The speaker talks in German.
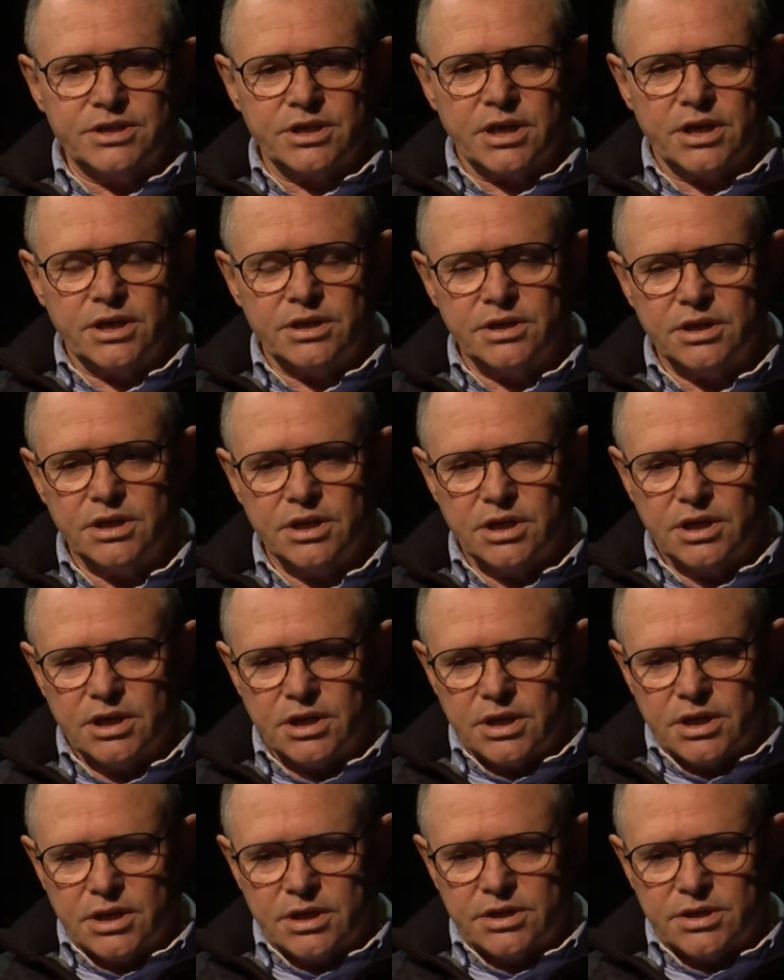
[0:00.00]
sein,
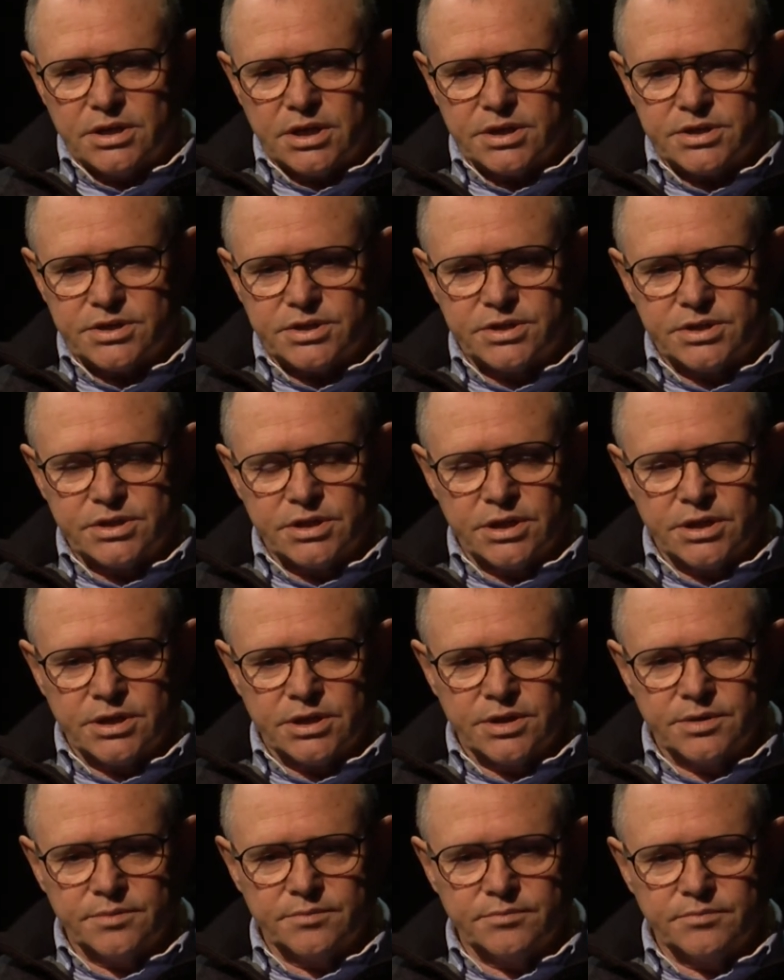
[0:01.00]
dass
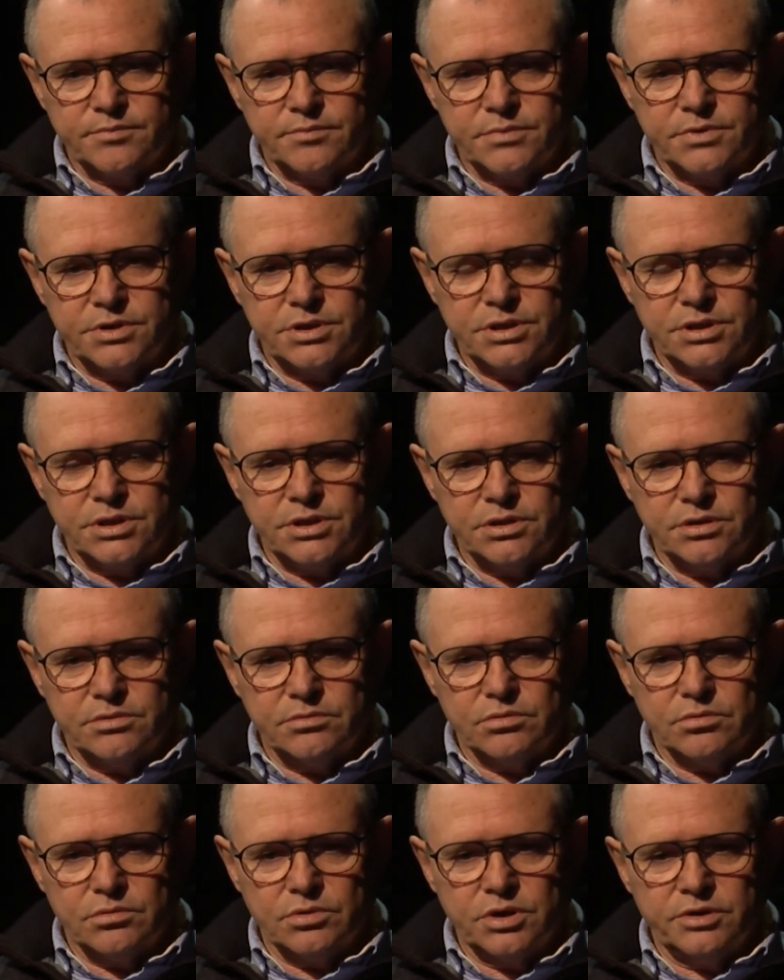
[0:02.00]
ähm, die
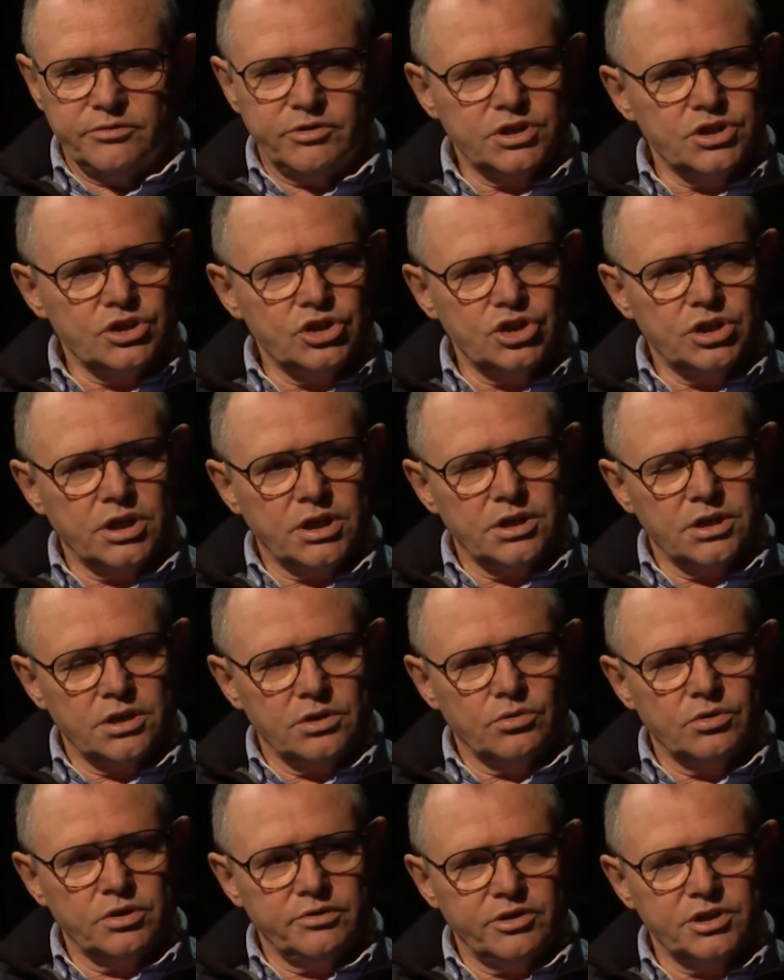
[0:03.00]

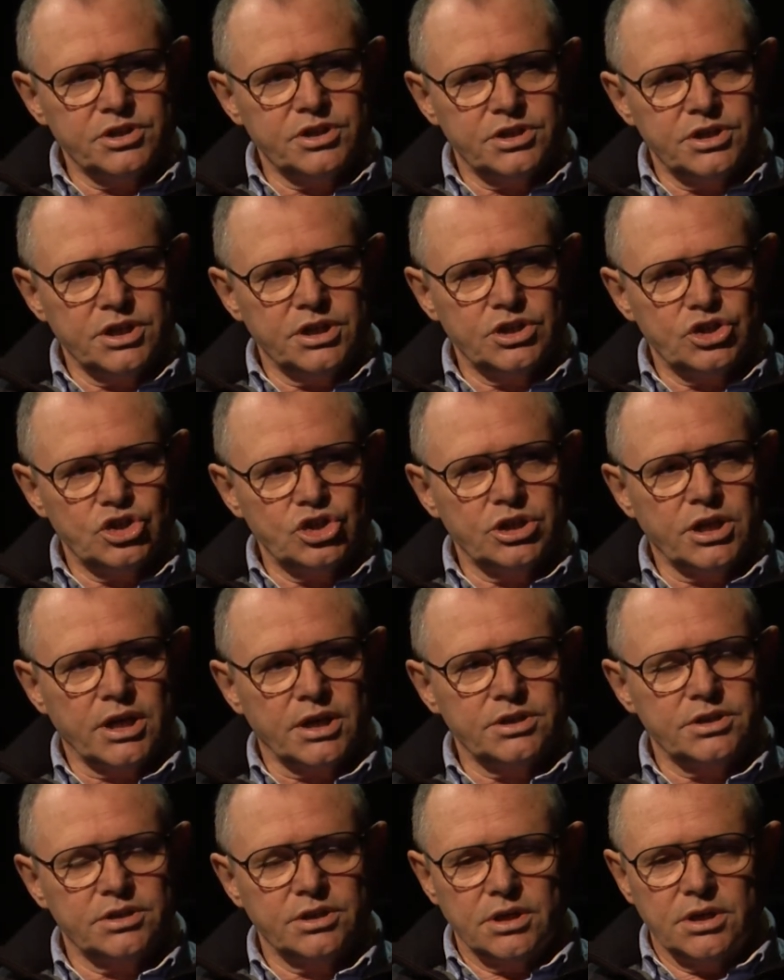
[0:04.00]

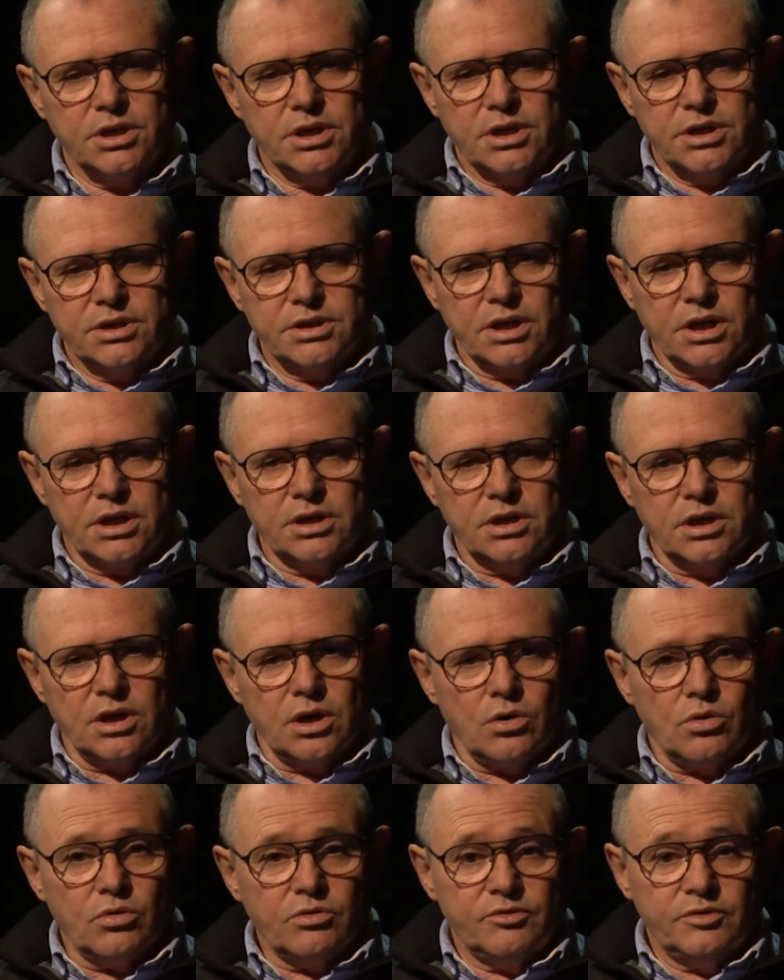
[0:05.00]
Universitätsstadt dann
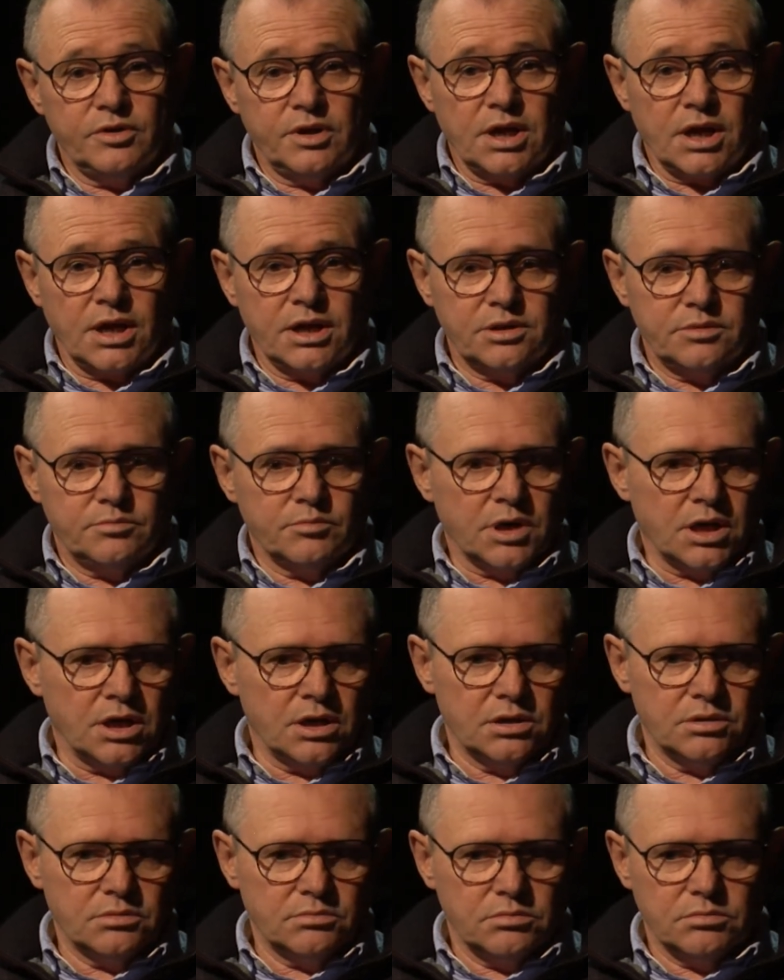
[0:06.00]
auch vielleicht
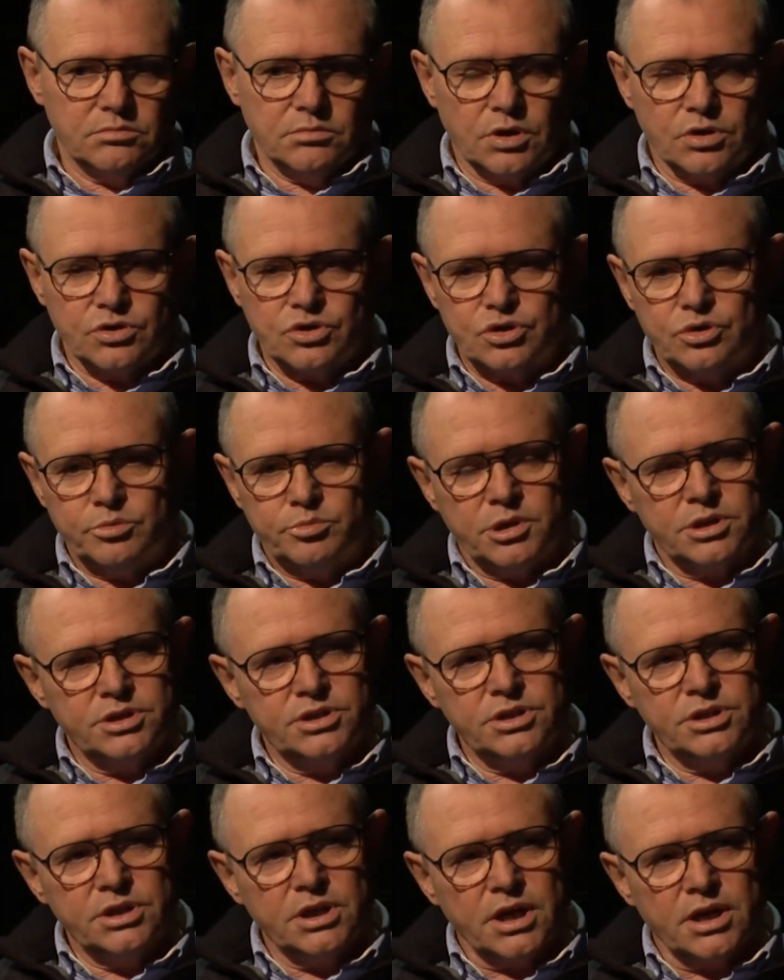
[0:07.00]
mal
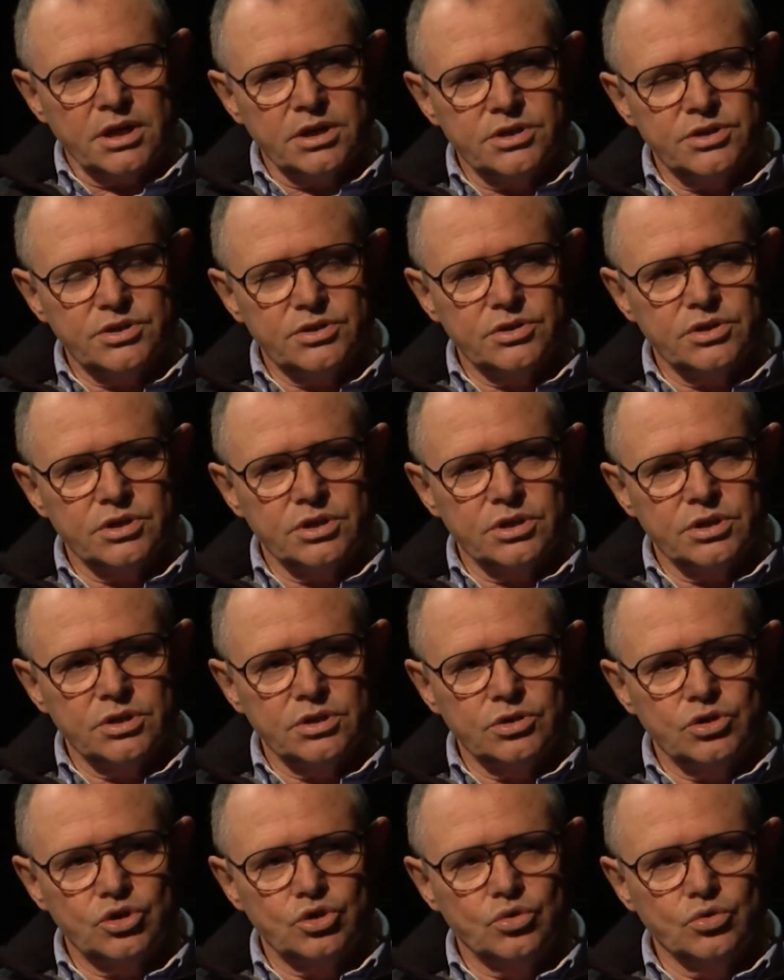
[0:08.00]
Osteopathie als
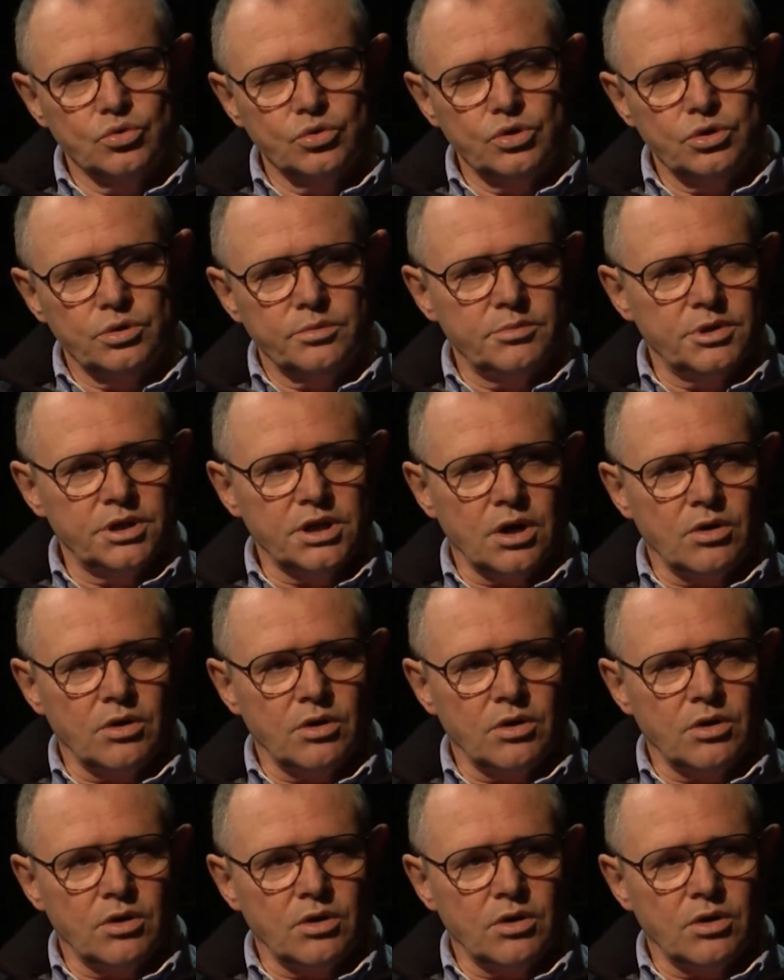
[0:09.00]
äh, Studium mit